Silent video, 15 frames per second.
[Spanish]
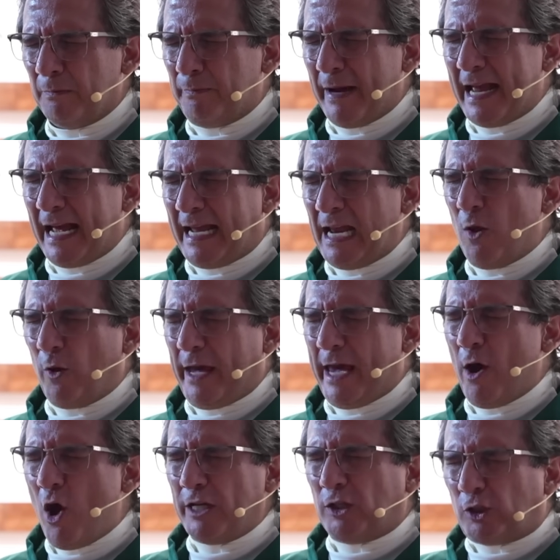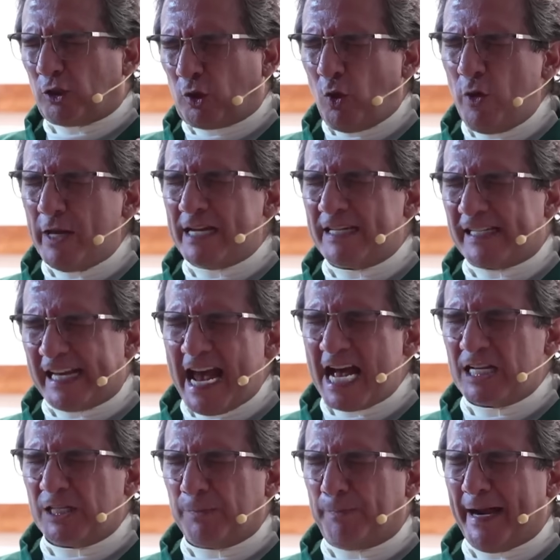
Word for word: Para que lo que hoy tú deseas